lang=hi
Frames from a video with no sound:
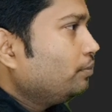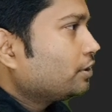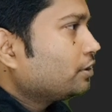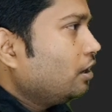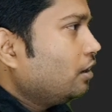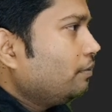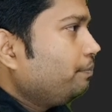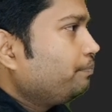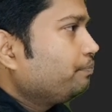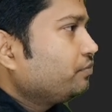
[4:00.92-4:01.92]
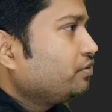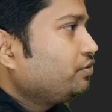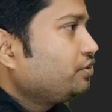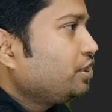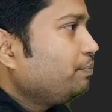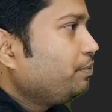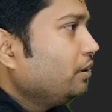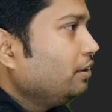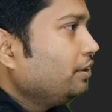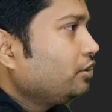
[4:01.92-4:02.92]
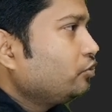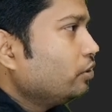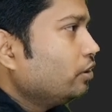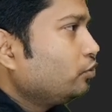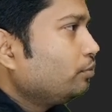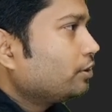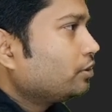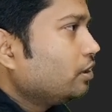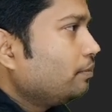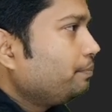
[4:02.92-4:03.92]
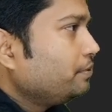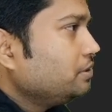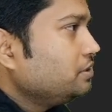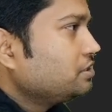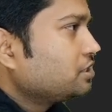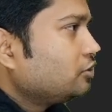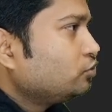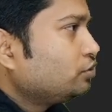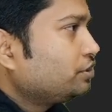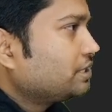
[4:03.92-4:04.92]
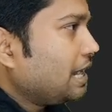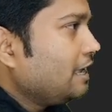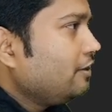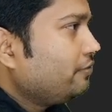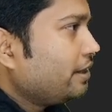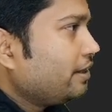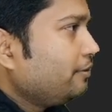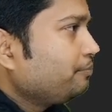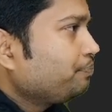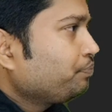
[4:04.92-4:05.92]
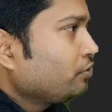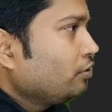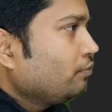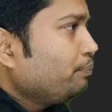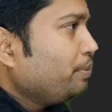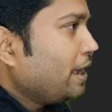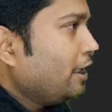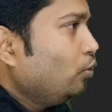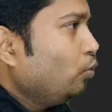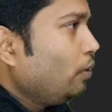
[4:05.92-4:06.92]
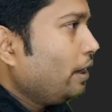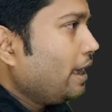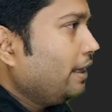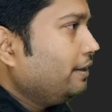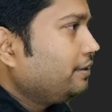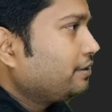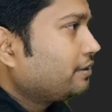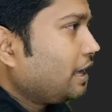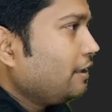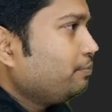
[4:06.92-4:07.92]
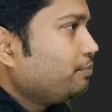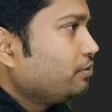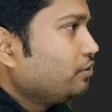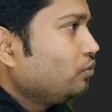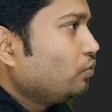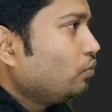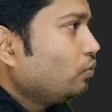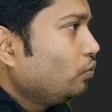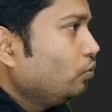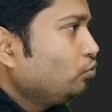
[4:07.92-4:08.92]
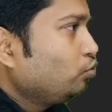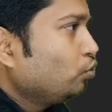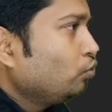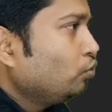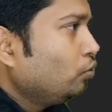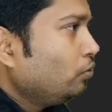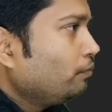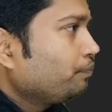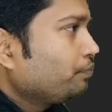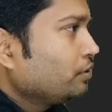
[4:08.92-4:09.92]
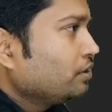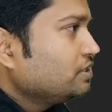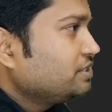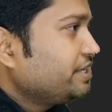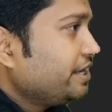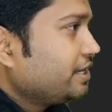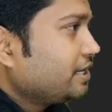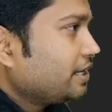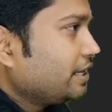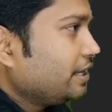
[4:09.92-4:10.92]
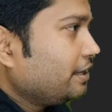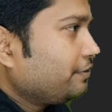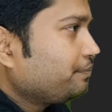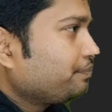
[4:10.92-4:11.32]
टू मतलब ट्रिपल इक्वल टू मतलब इसका जो टाइप है वैल्यू एंड टाइप वो दोनों चेक कर रहा है